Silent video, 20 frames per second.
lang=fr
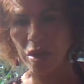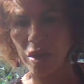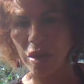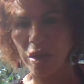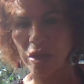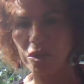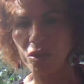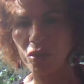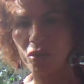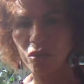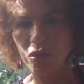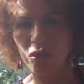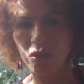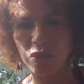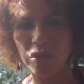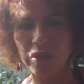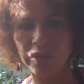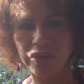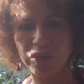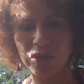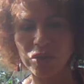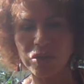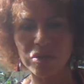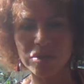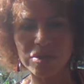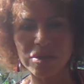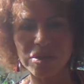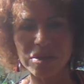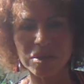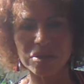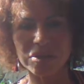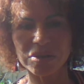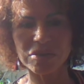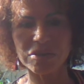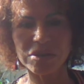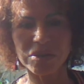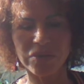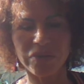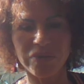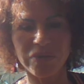Alors que la violence
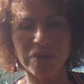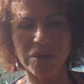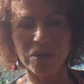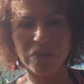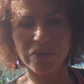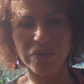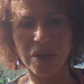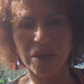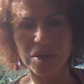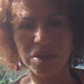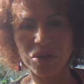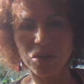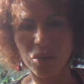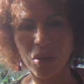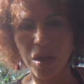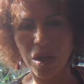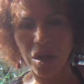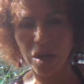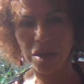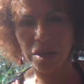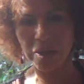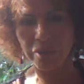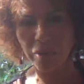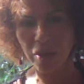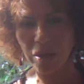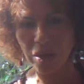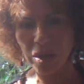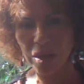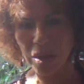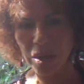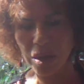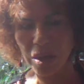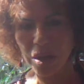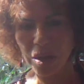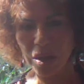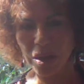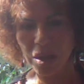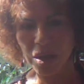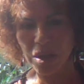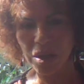s'intensifie envers les Noirs et les Bruns,
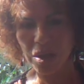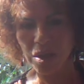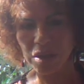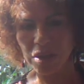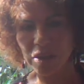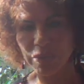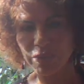les